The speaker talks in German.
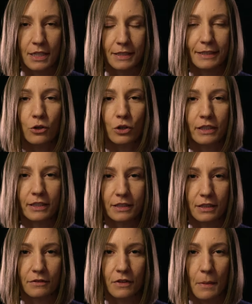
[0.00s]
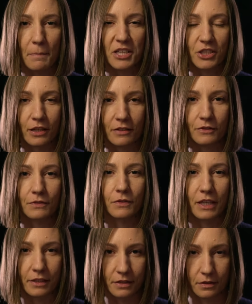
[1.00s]
die kollektiv bestraft
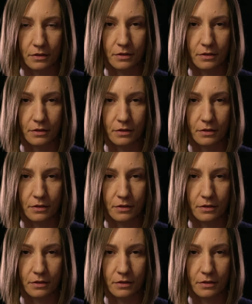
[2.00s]
werden.